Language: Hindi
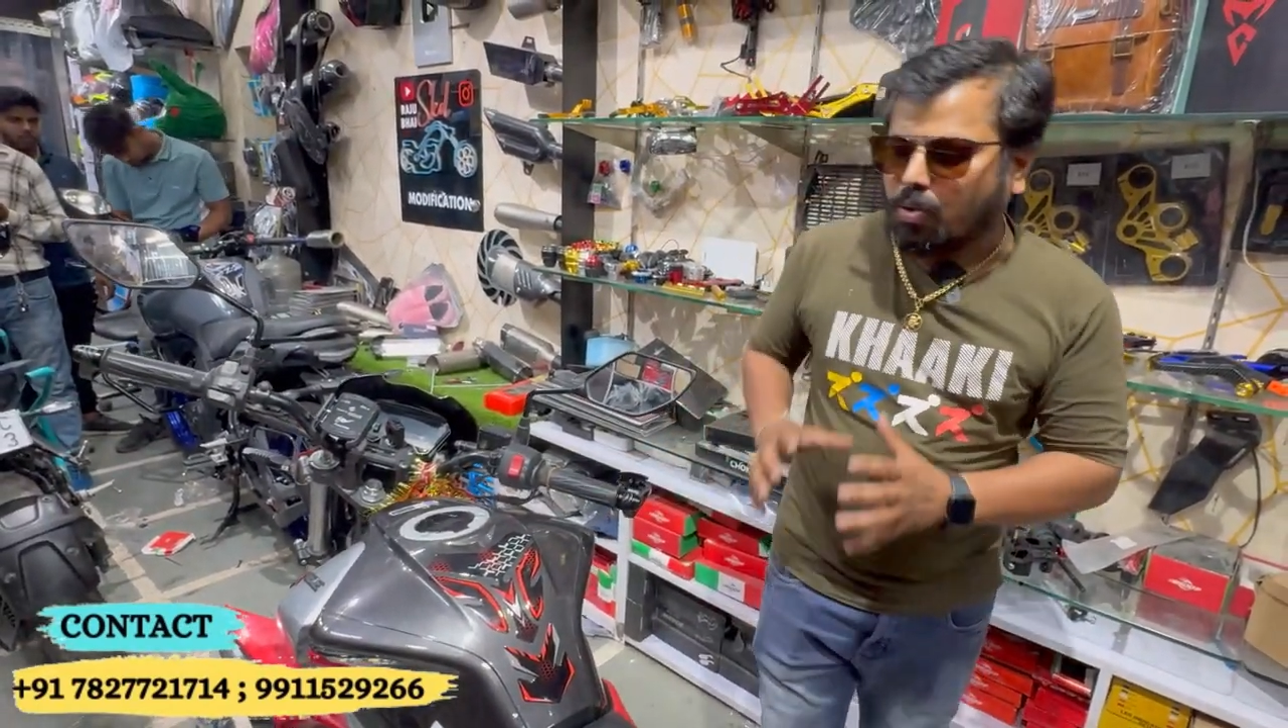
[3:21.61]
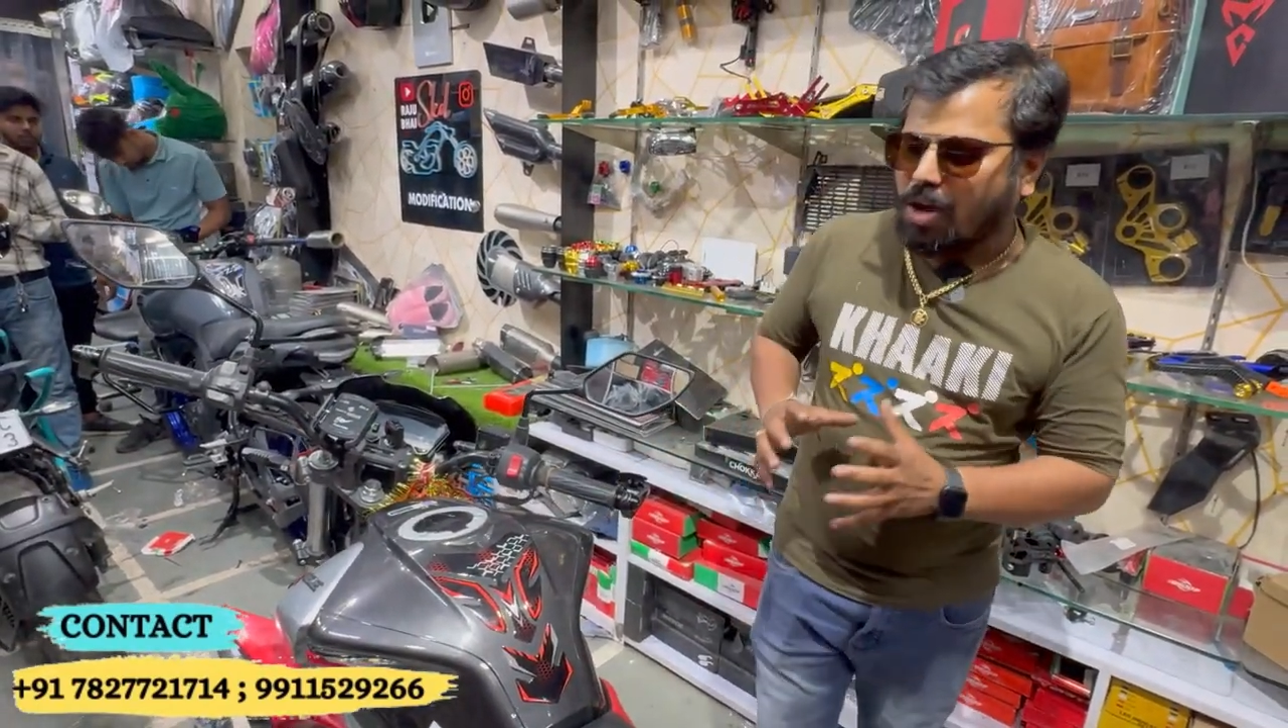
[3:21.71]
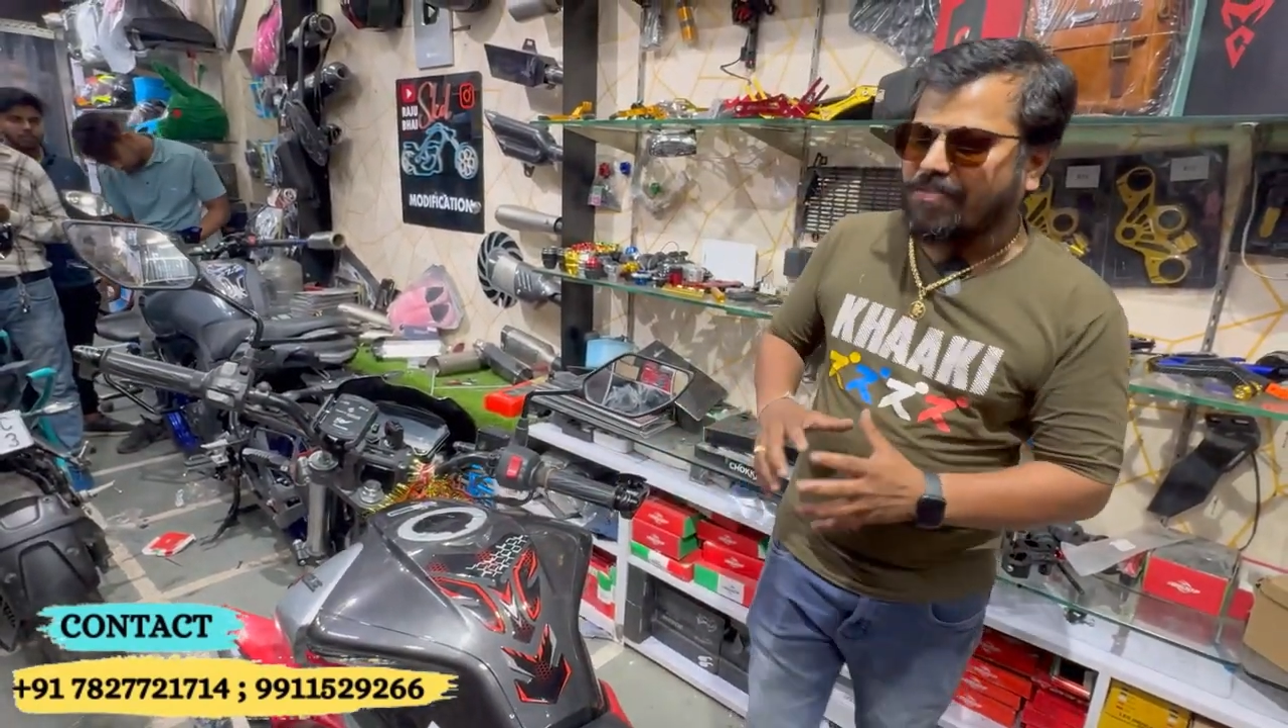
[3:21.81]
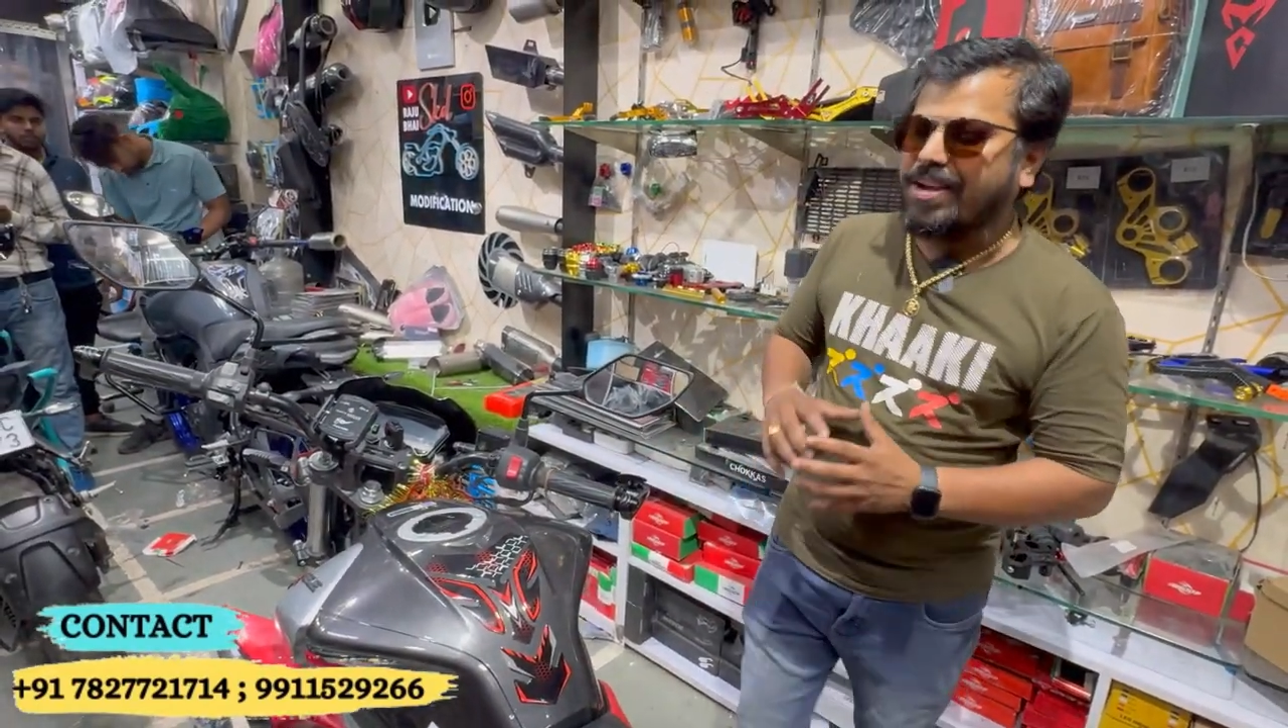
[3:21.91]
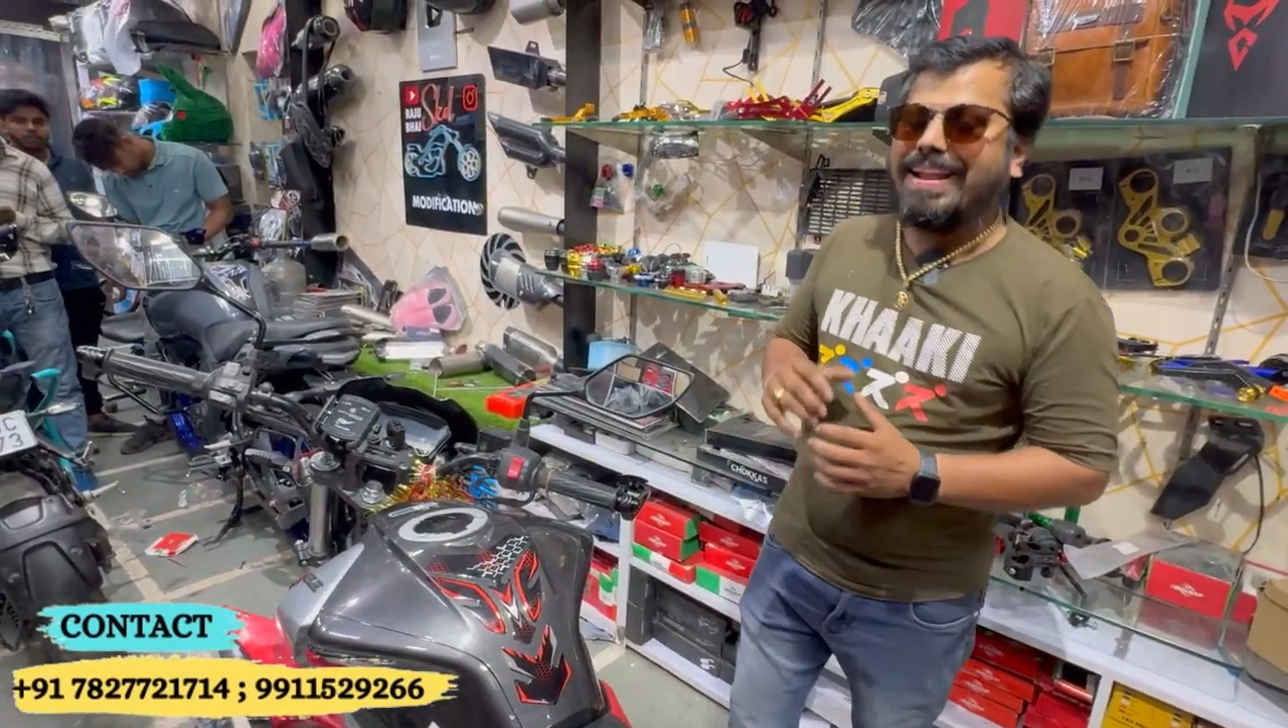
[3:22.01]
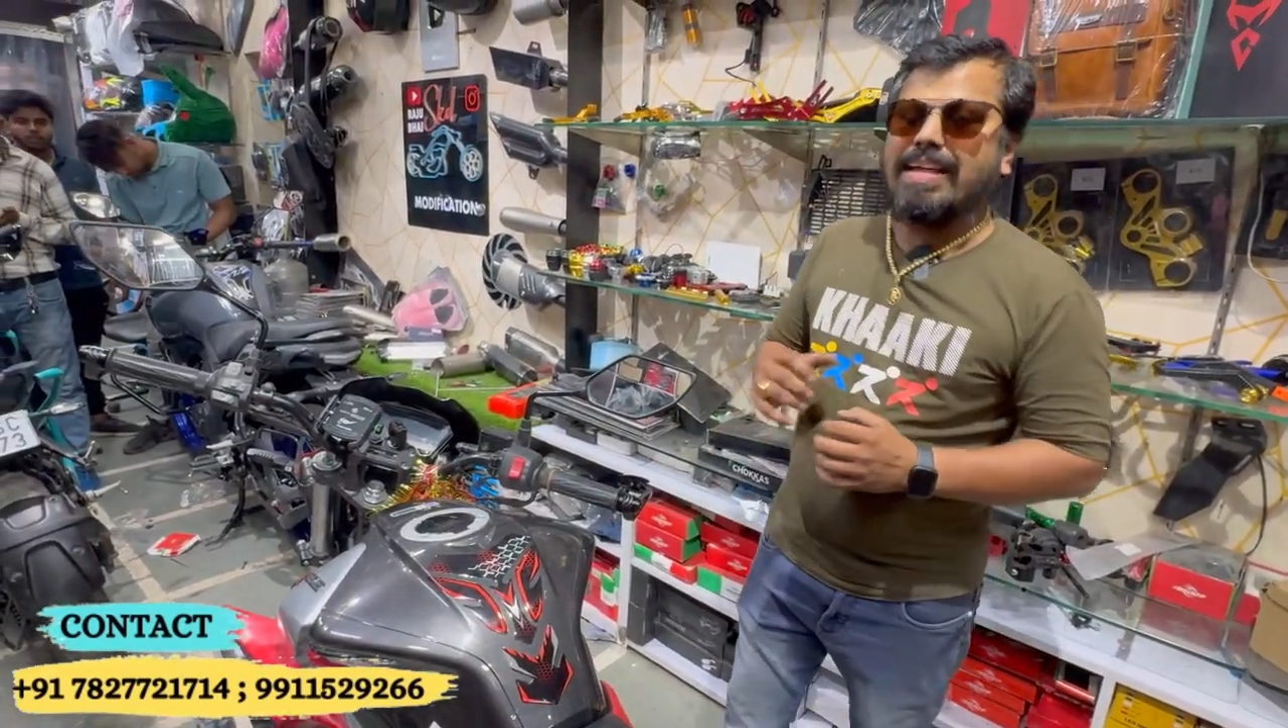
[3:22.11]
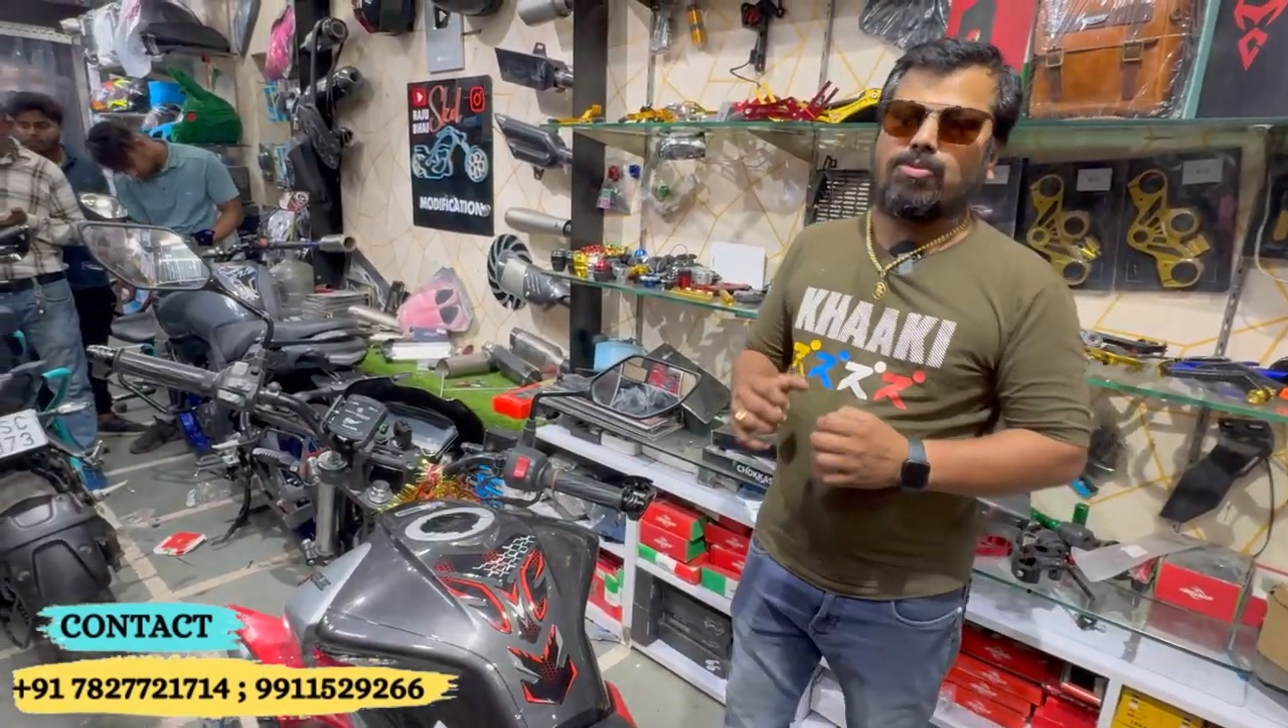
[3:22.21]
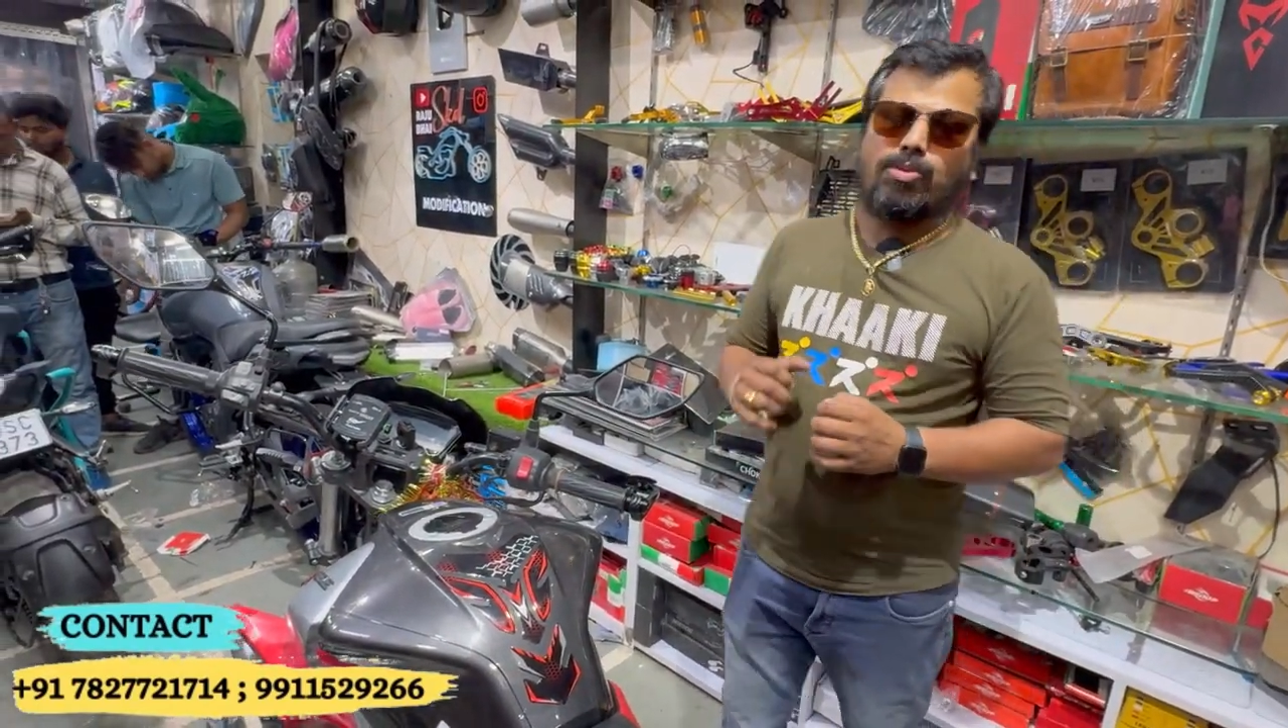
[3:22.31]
लुक काफ़ी एनहेंस